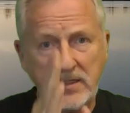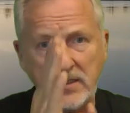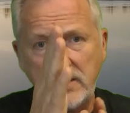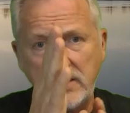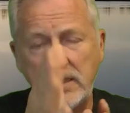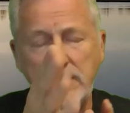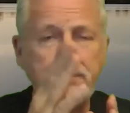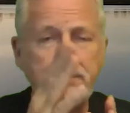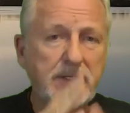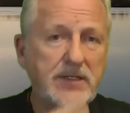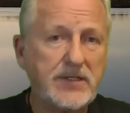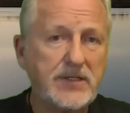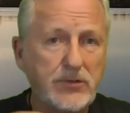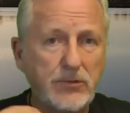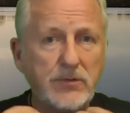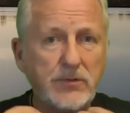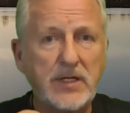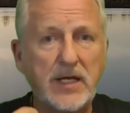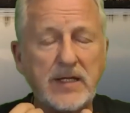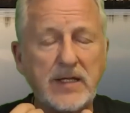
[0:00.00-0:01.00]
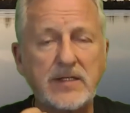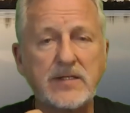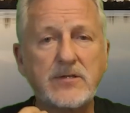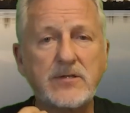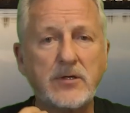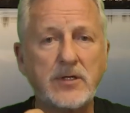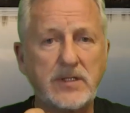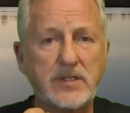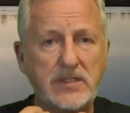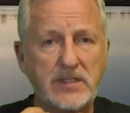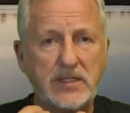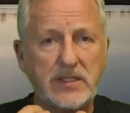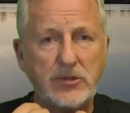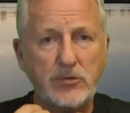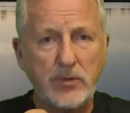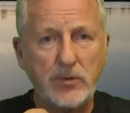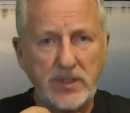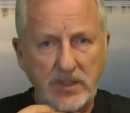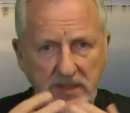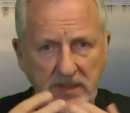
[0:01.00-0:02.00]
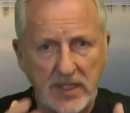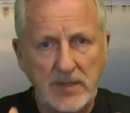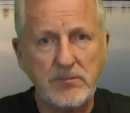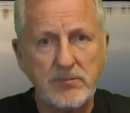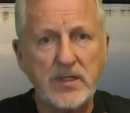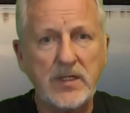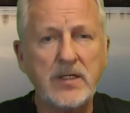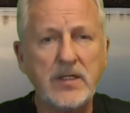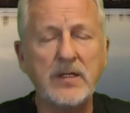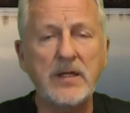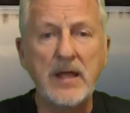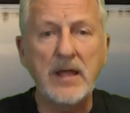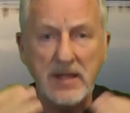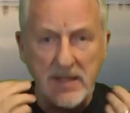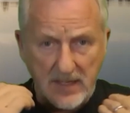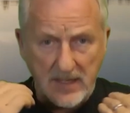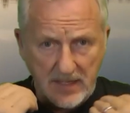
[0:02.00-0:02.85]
Eine Depression erzeugt sich nur in deinem Gehirn.